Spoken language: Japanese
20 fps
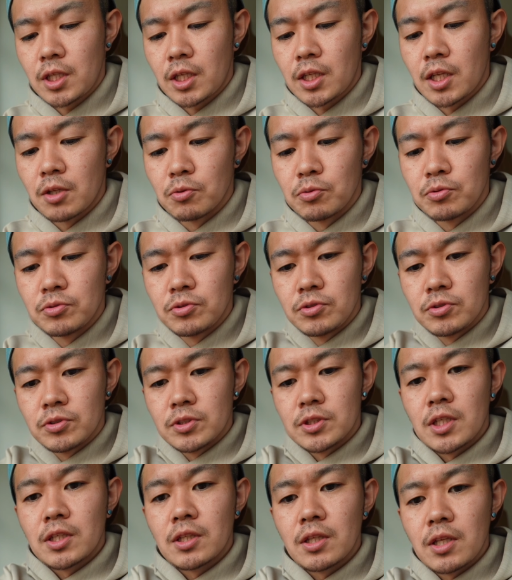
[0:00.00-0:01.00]
ただの
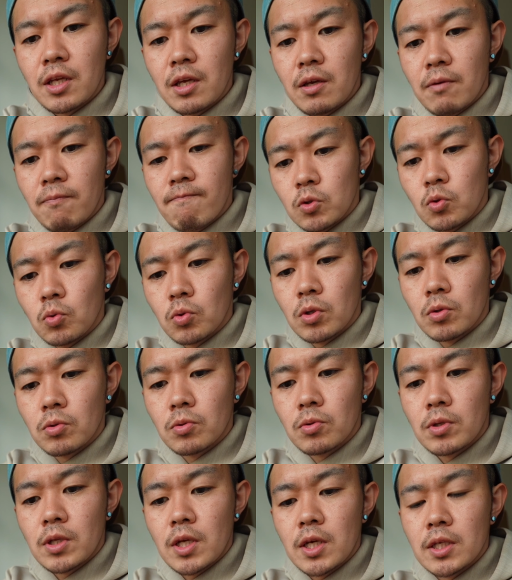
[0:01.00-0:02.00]
フルーツなんでどうってこ
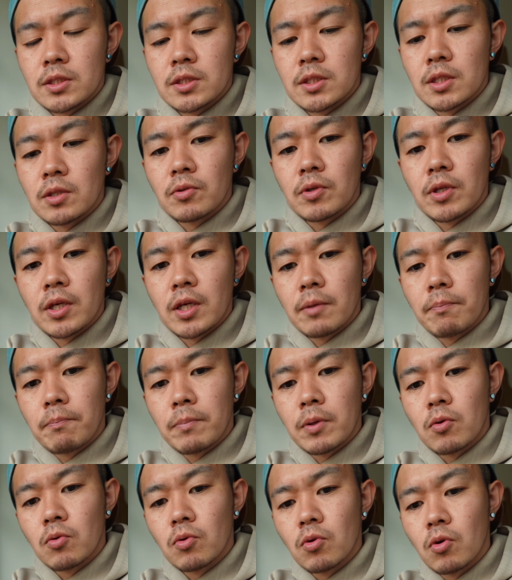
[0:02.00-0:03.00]
とないんですけどね。やっ
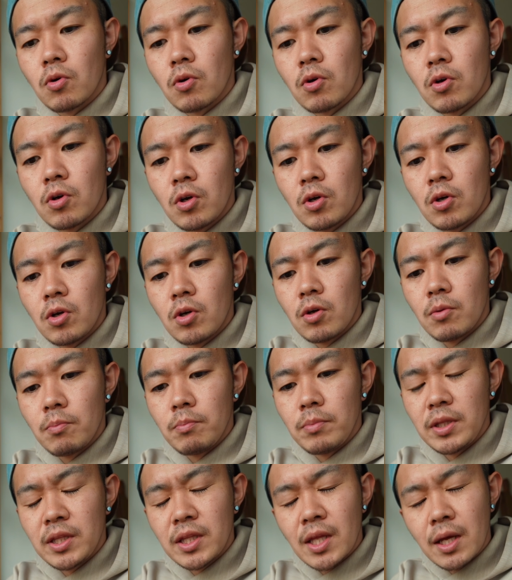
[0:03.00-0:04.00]
ぱこの
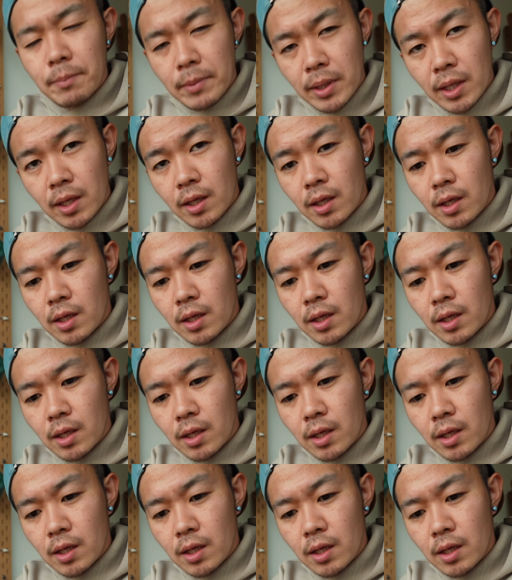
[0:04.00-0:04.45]
見た目